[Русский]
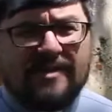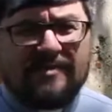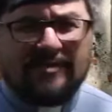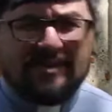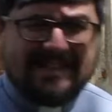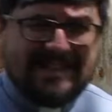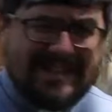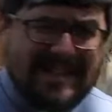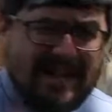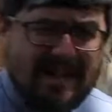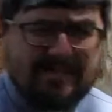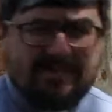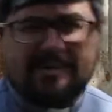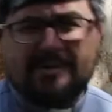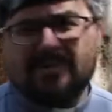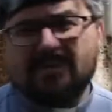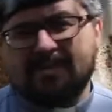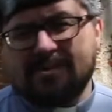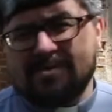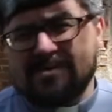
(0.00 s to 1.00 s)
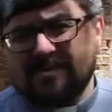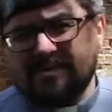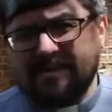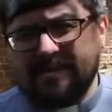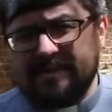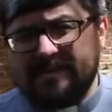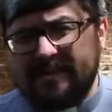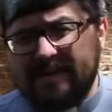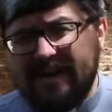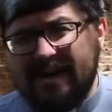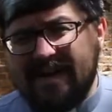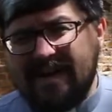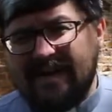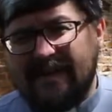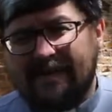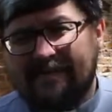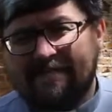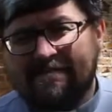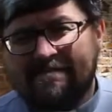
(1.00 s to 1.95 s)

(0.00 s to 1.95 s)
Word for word: вот так будет поступить правильно.